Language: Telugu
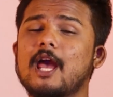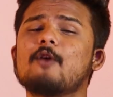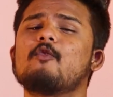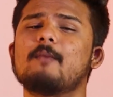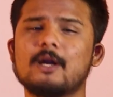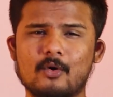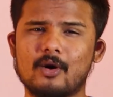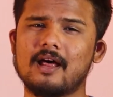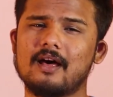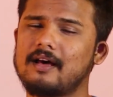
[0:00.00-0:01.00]
ఏ ఉమెన్
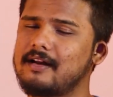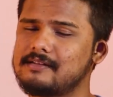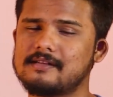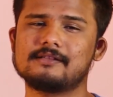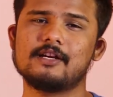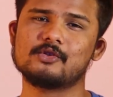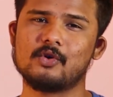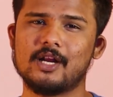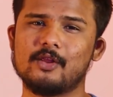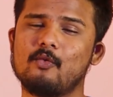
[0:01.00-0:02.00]
కూడా రెసిస్ట్
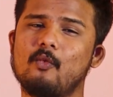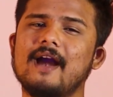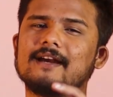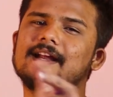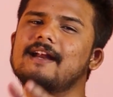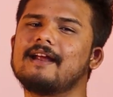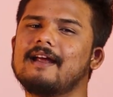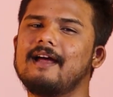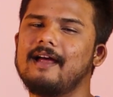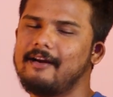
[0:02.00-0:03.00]
చేసుకోలేదు వెంటనే
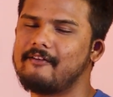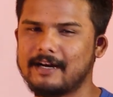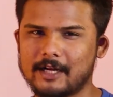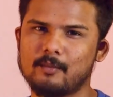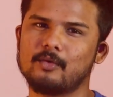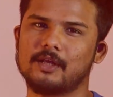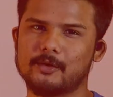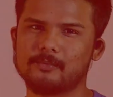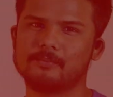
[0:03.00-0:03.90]
అట్రాక్ట్ అయిపోతారు